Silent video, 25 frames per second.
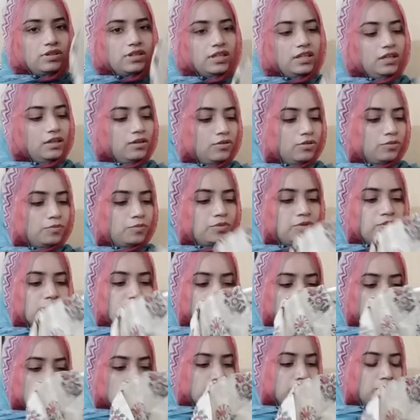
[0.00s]
है और
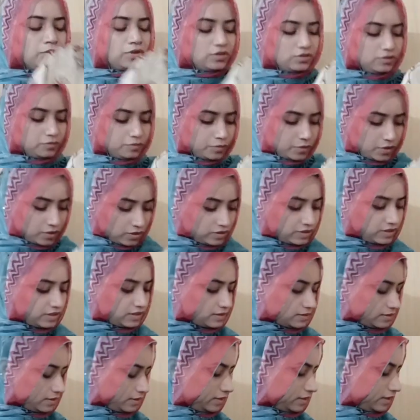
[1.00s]
बहुत बहुत बहुत
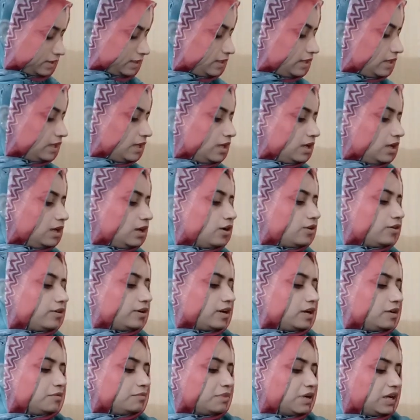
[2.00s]
डिसेंट है और
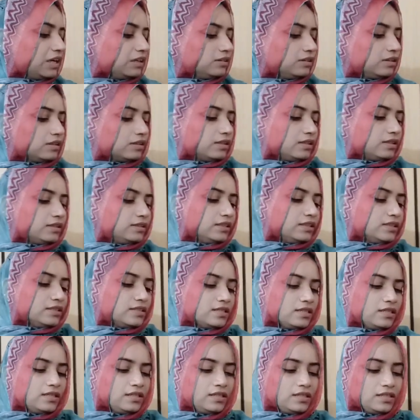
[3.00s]
अब बात कर लेते हैं
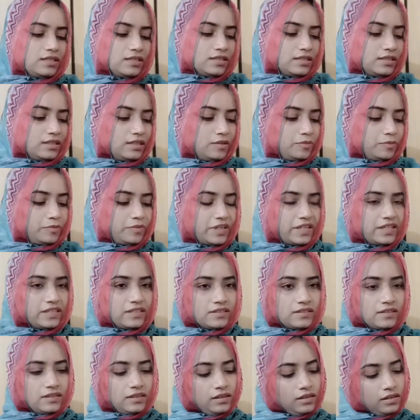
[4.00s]
जी इसकी
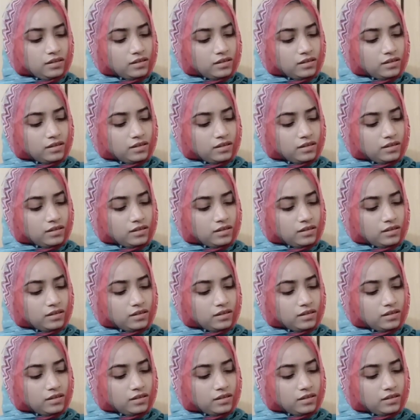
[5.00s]
प्राइस की